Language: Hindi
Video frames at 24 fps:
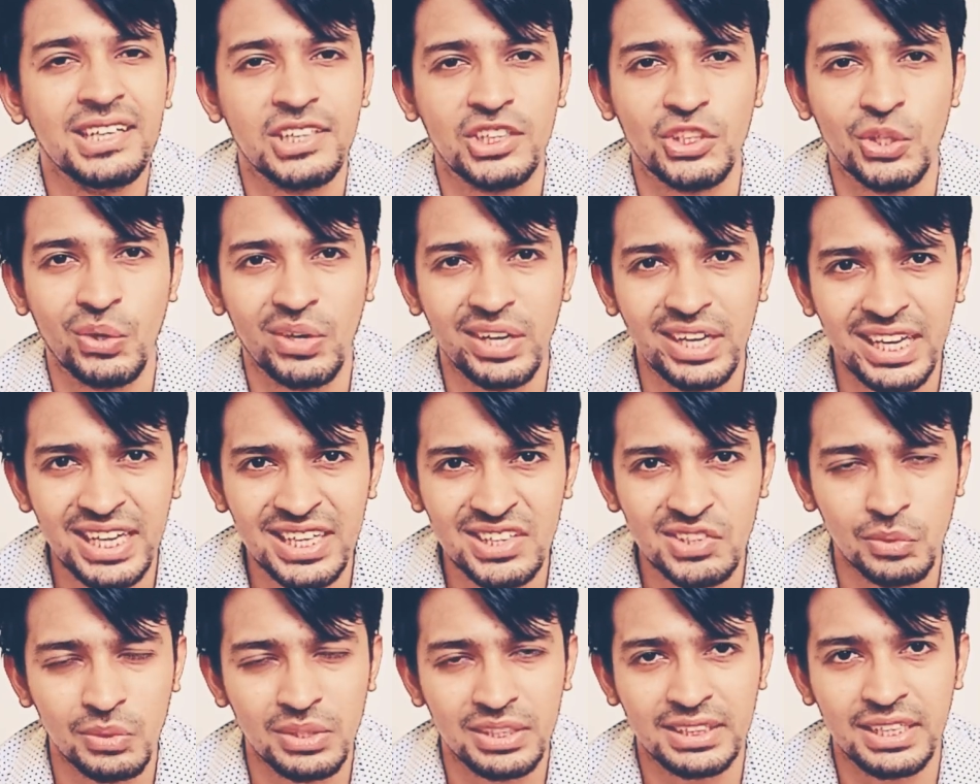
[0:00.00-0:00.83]
जो रिलीज
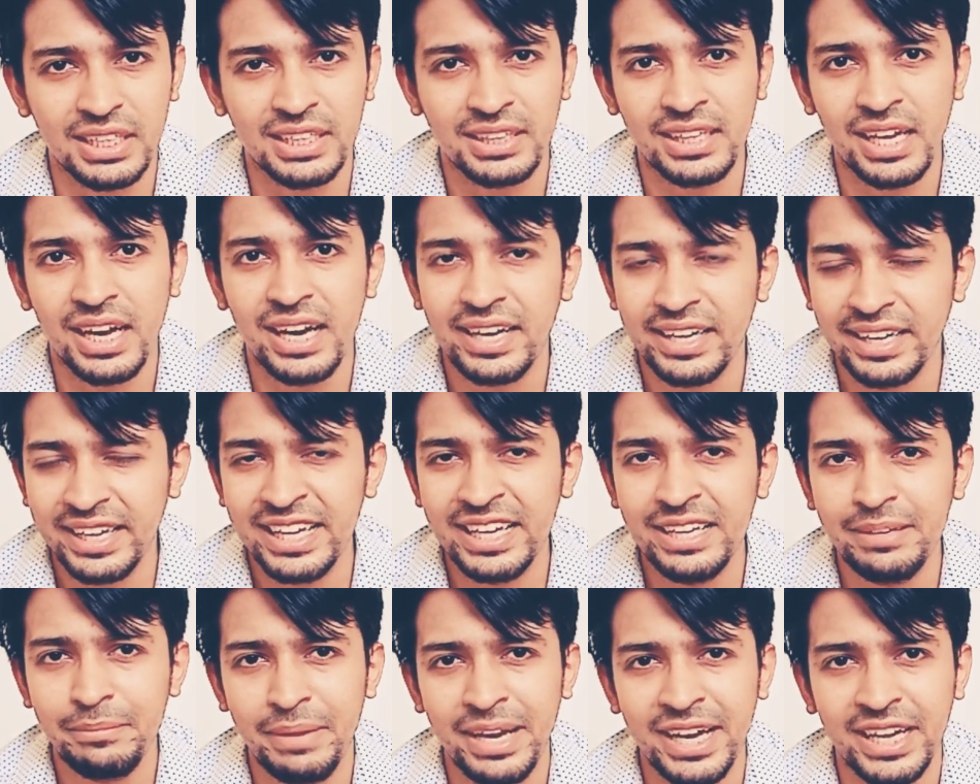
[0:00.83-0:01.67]
हुई थी
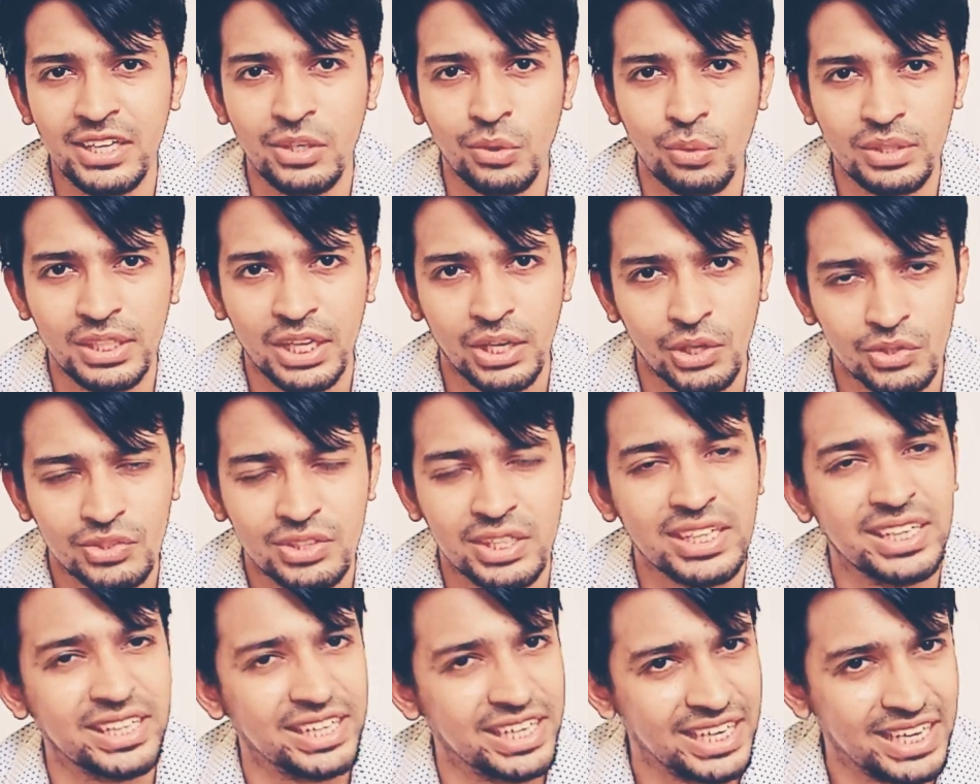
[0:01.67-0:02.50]
13 मई
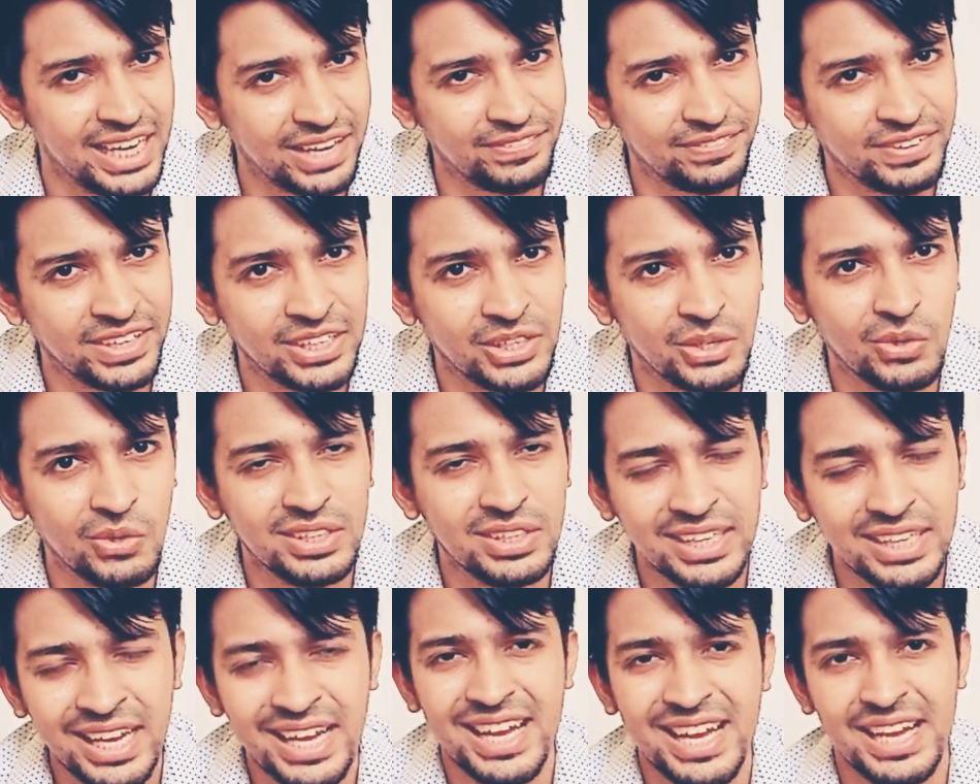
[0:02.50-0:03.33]
2011 को
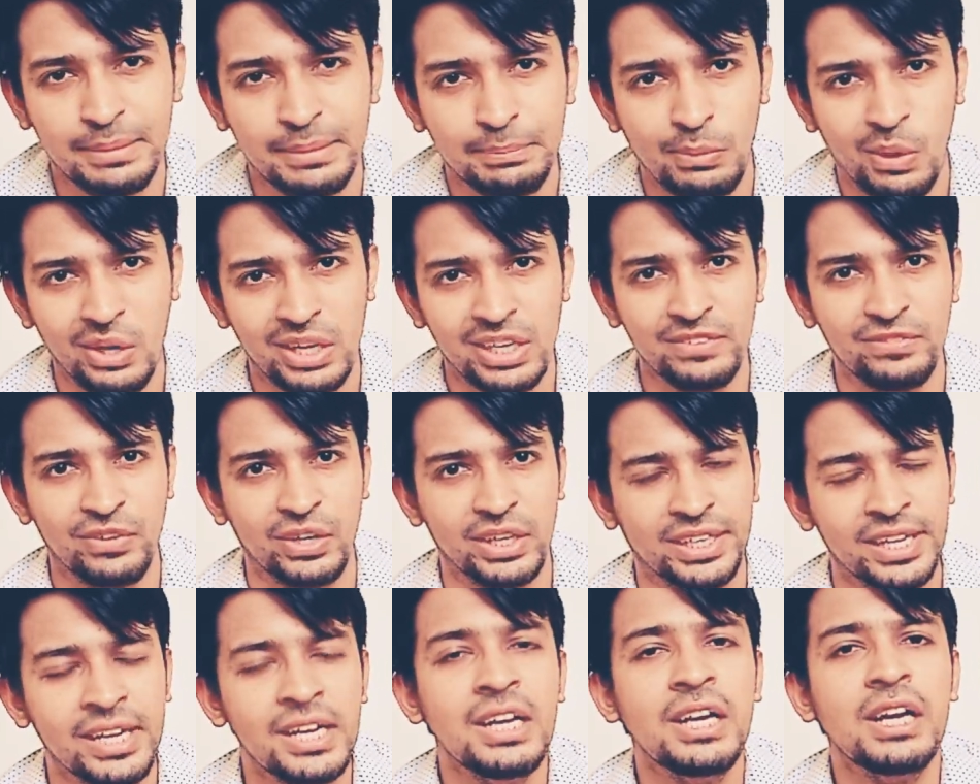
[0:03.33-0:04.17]
ये एक
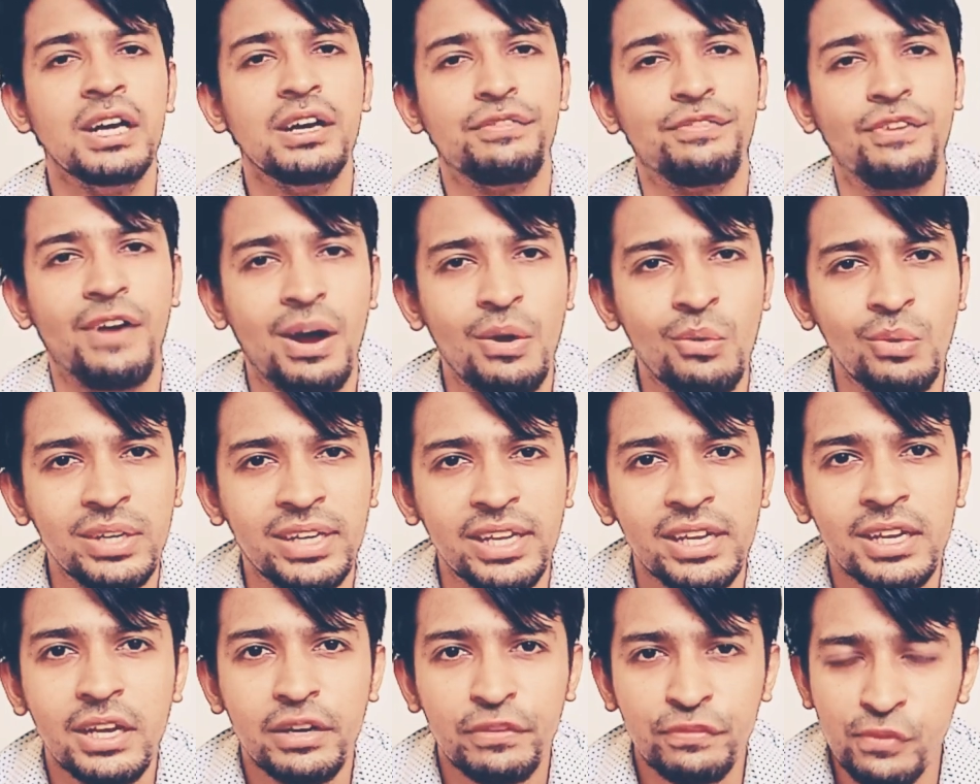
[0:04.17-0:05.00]
बॉलीवुड फाउंड
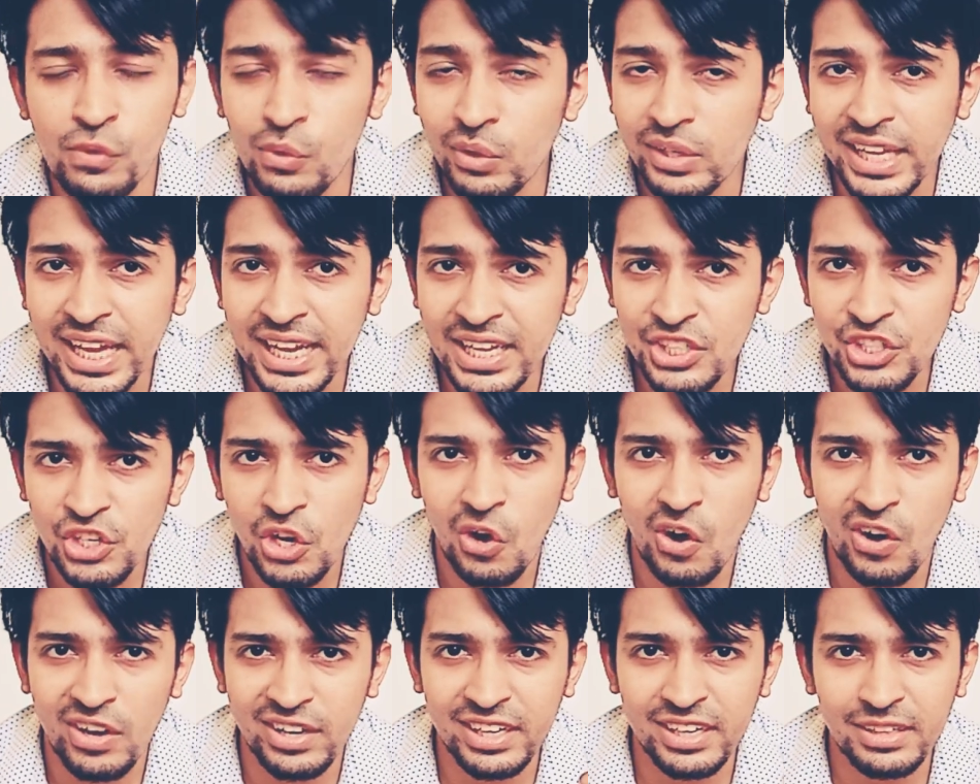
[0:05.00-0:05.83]
फुटेज
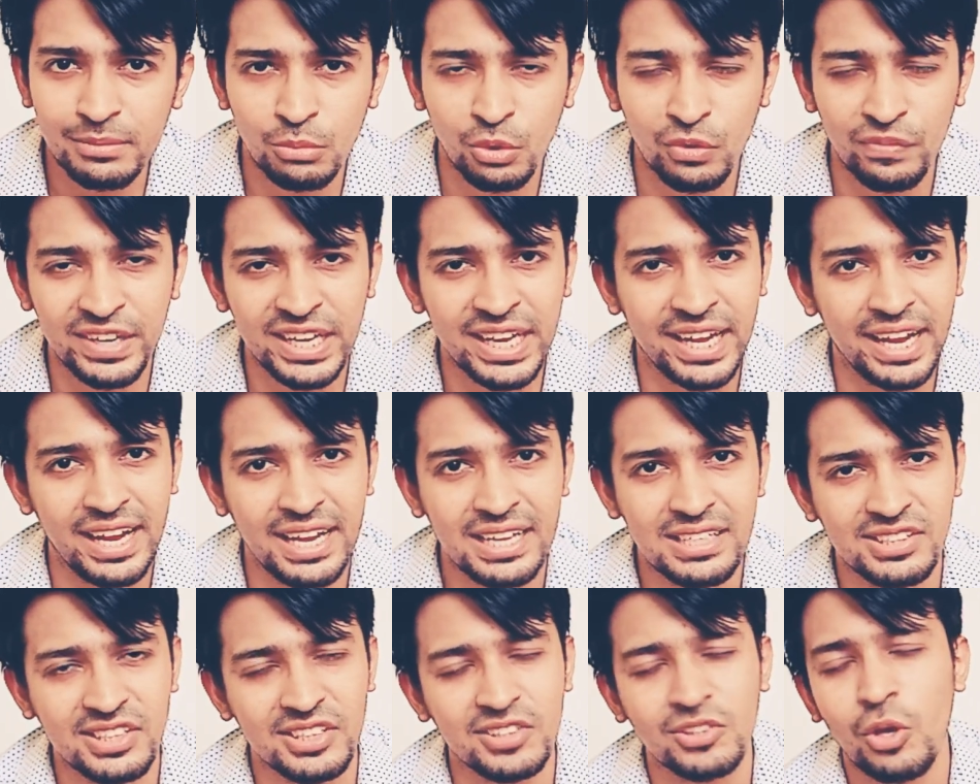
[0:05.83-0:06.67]
हॉरर मूवी है
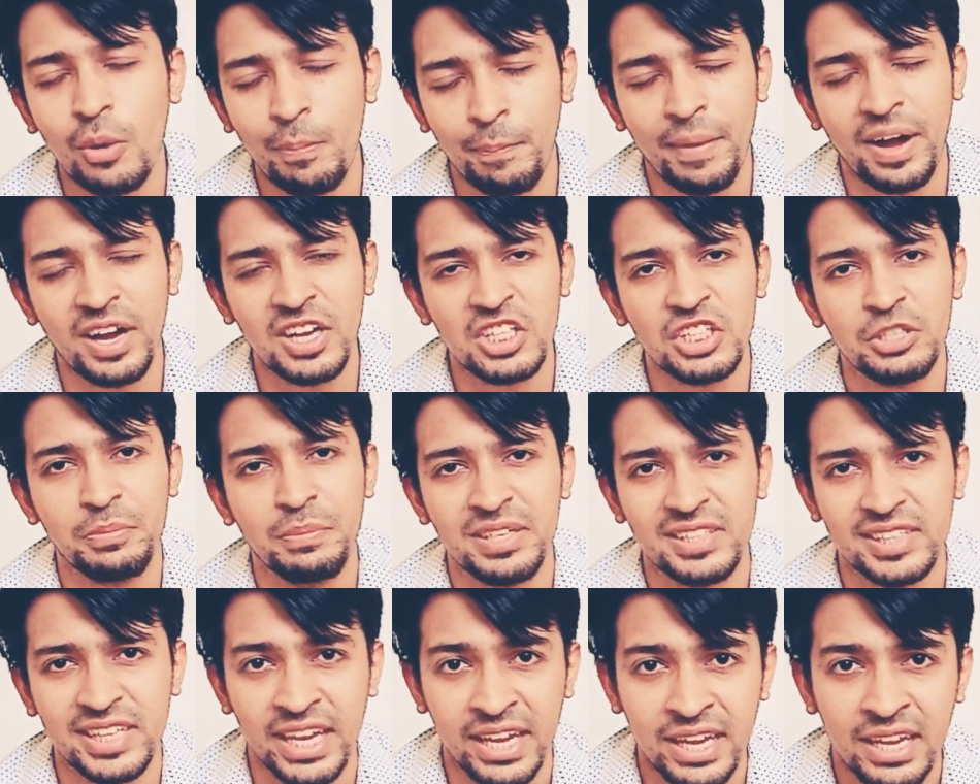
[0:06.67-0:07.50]
जिसको पांच में
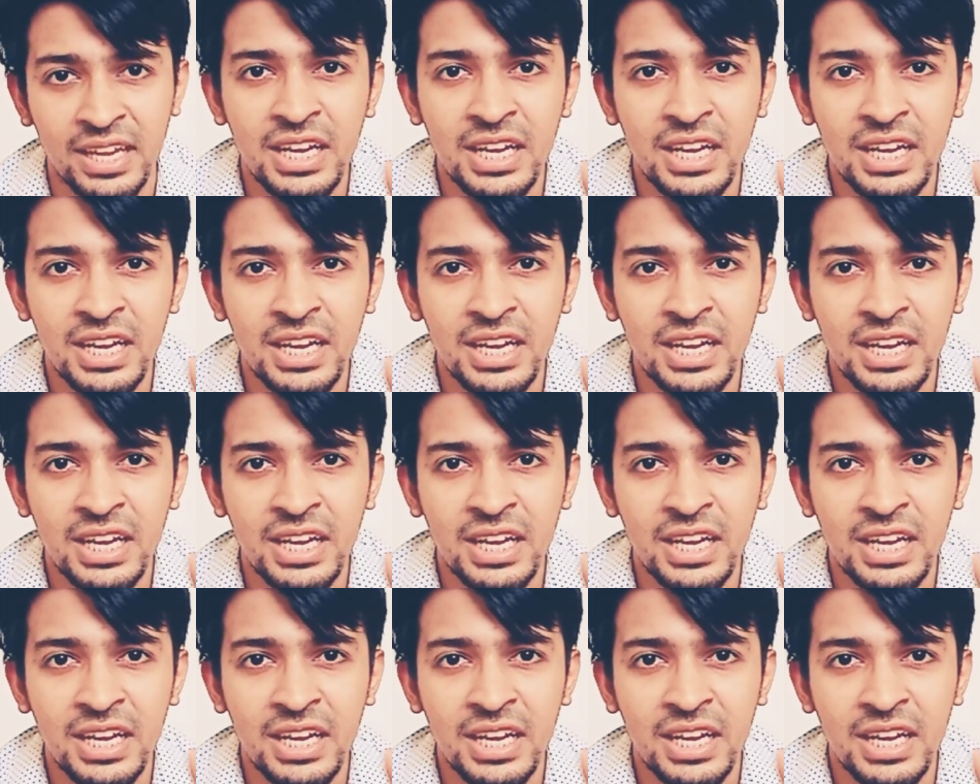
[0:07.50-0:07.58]
से